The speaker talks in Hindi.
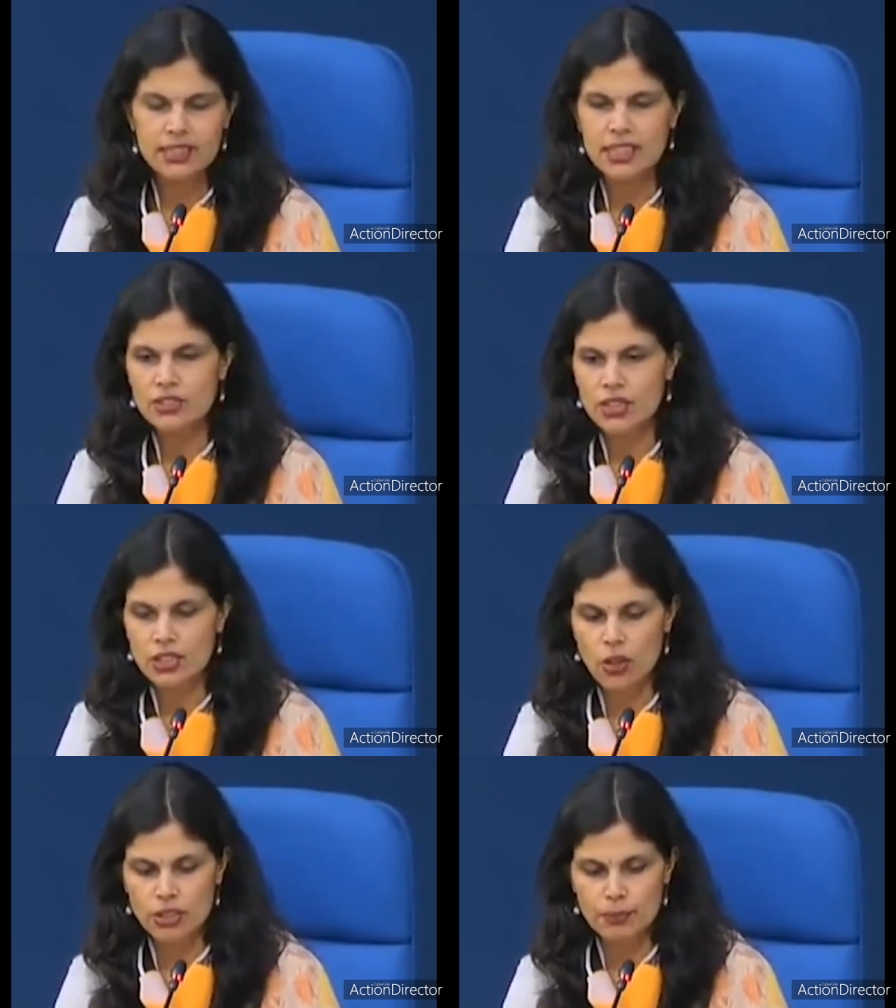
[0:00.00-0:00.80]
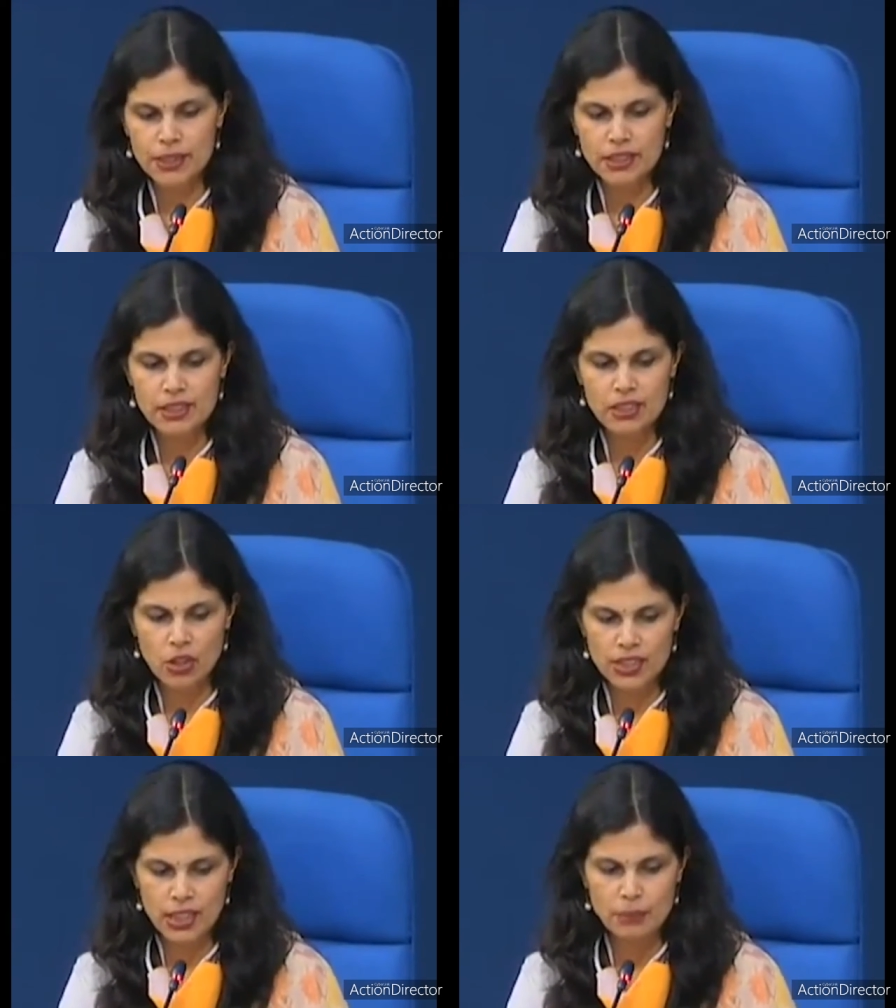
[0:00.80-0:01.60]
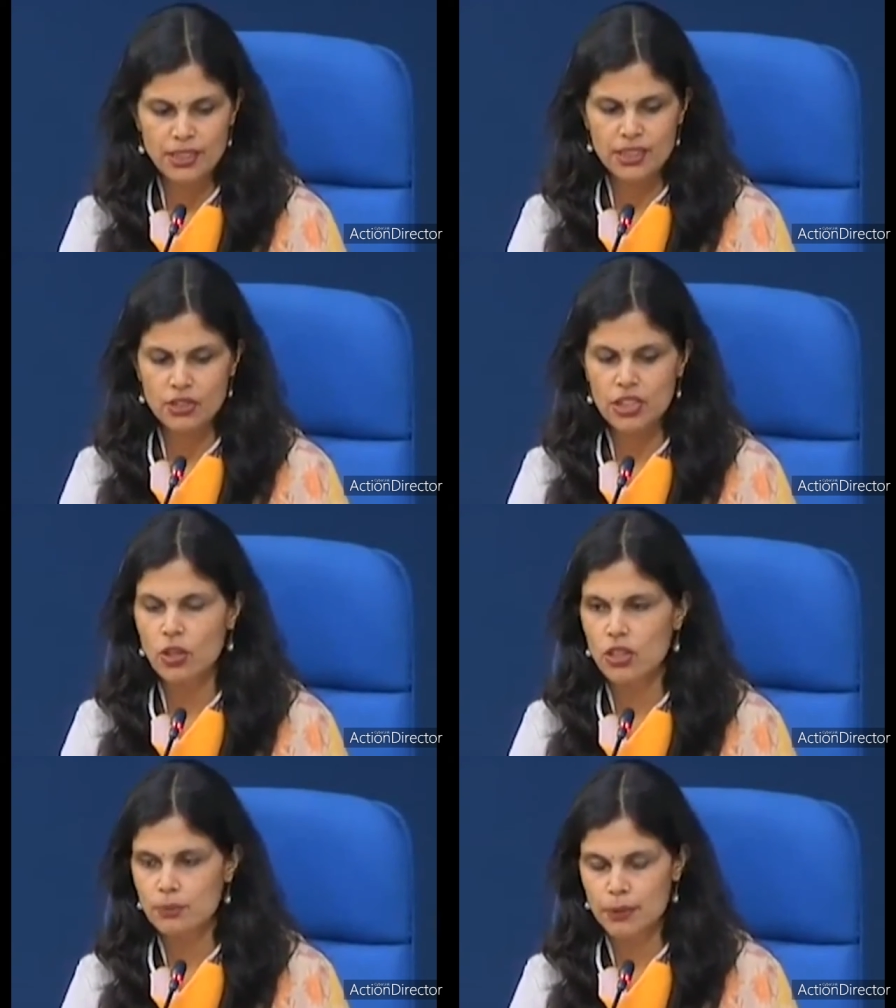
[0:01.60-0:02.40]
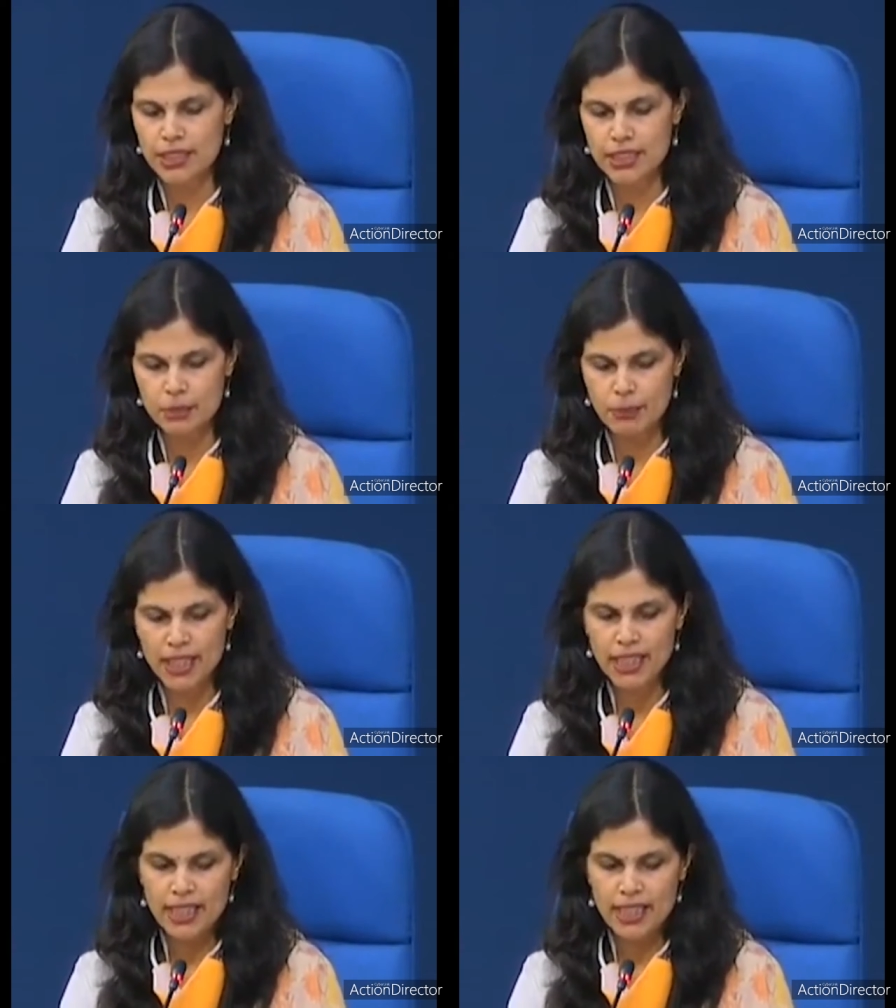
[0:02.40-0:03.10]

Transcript: डिस्ट्रिक्ट हॉस्पिटल्स और सब डिस्ट्रिक्ट हॉस्पिटल्स में